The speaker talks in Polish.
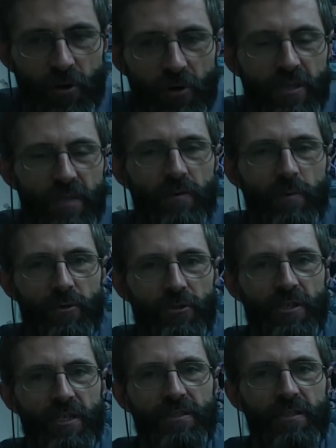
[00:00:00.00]
ogniwo
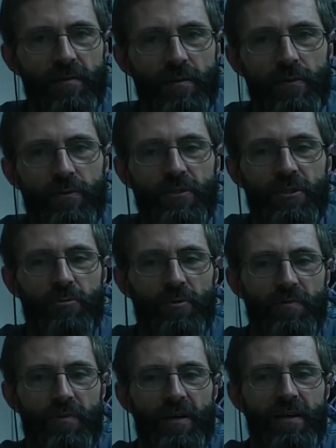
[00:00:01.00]
pośrednie w ewolucji
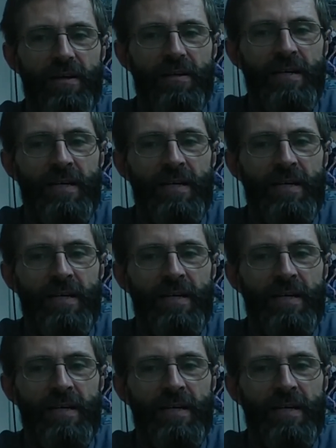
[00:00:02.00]
człowieka.